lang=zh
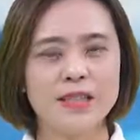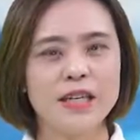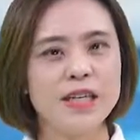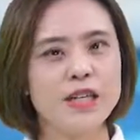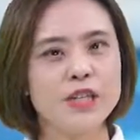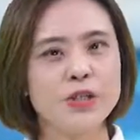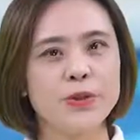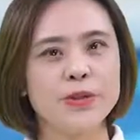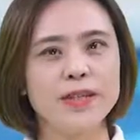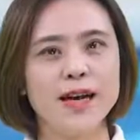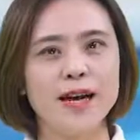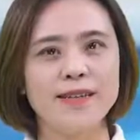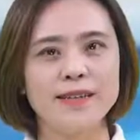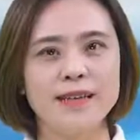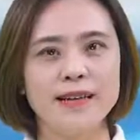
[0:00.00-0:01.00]
一九一
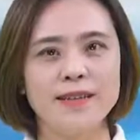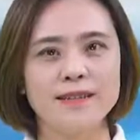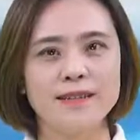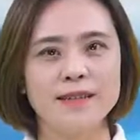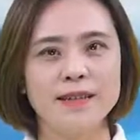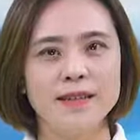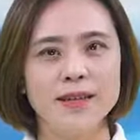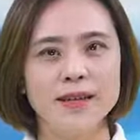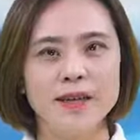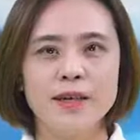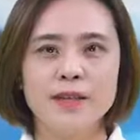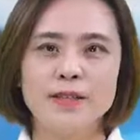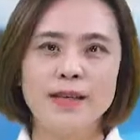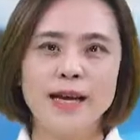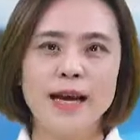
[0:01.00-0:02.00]
二年，
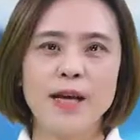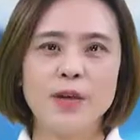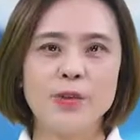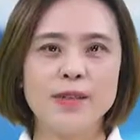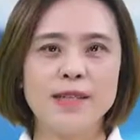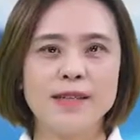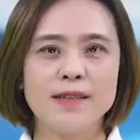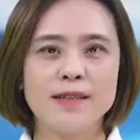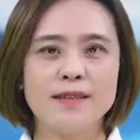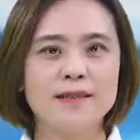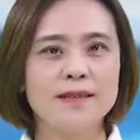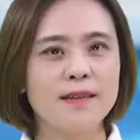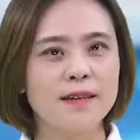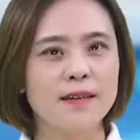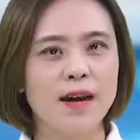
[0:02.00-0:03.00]
在瑞典的斯
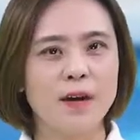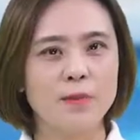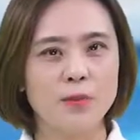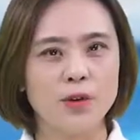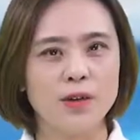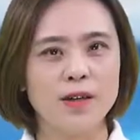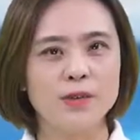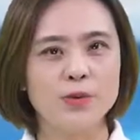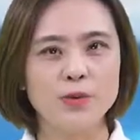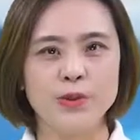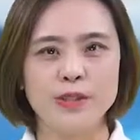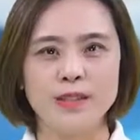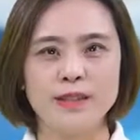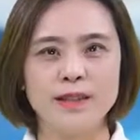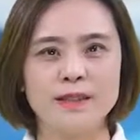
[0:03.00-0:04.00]
德哥尔摩举
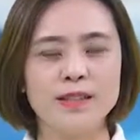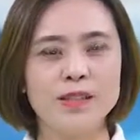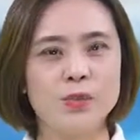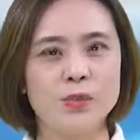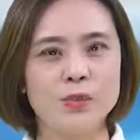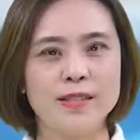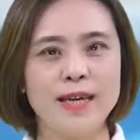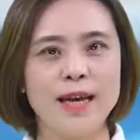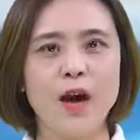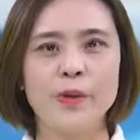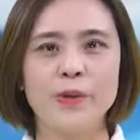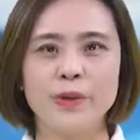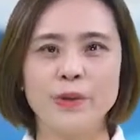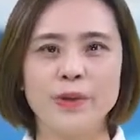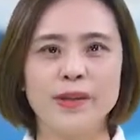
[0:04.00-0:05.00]
行了第五届奥
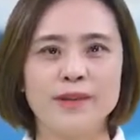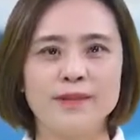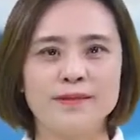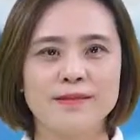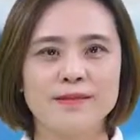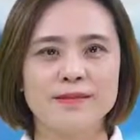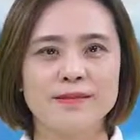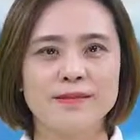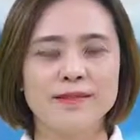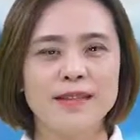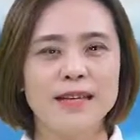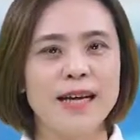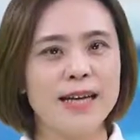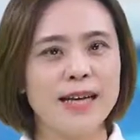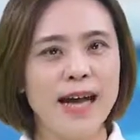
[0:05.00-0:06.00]
运会，
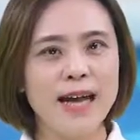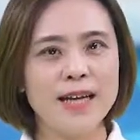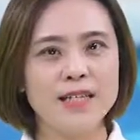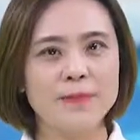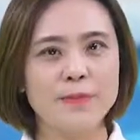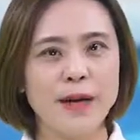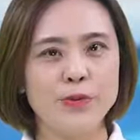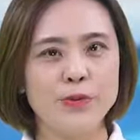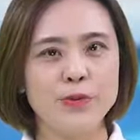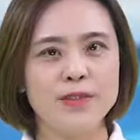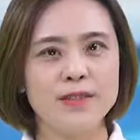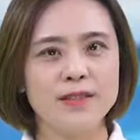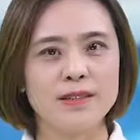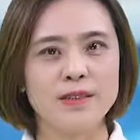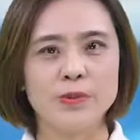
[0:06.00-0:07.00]
开始把女
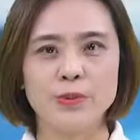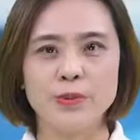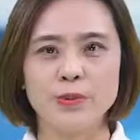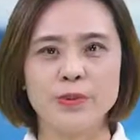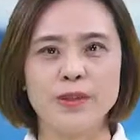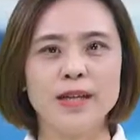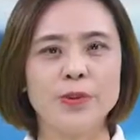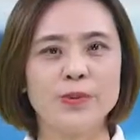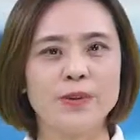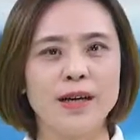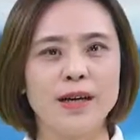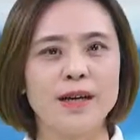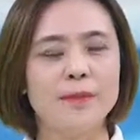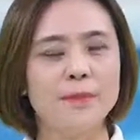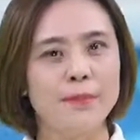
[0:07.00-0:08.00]
子游泳列入
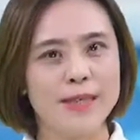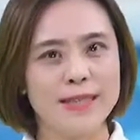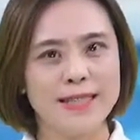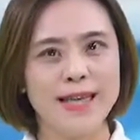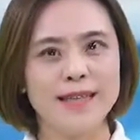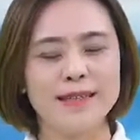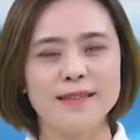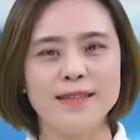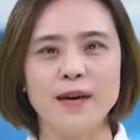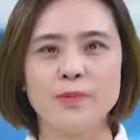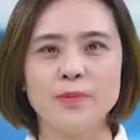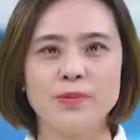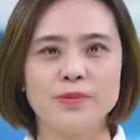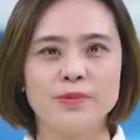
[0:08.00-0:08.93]
了比赛的项目。